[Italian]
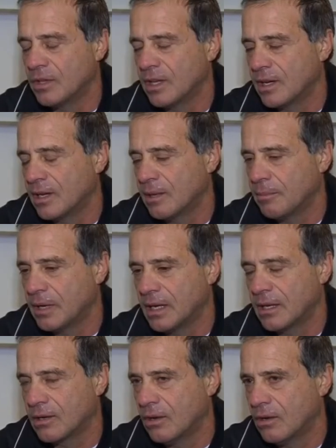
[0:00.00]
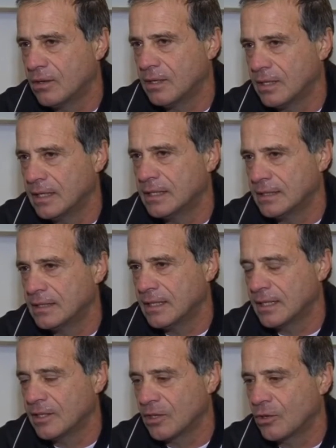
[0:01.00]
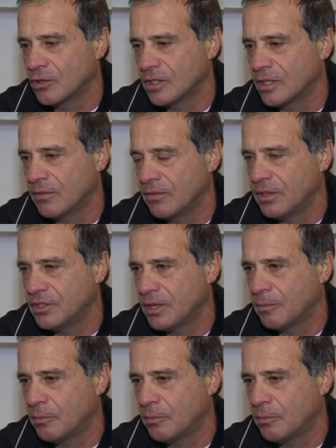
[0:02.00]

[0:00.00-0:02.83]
dare la palla a gol, eh, era una cosa difficile.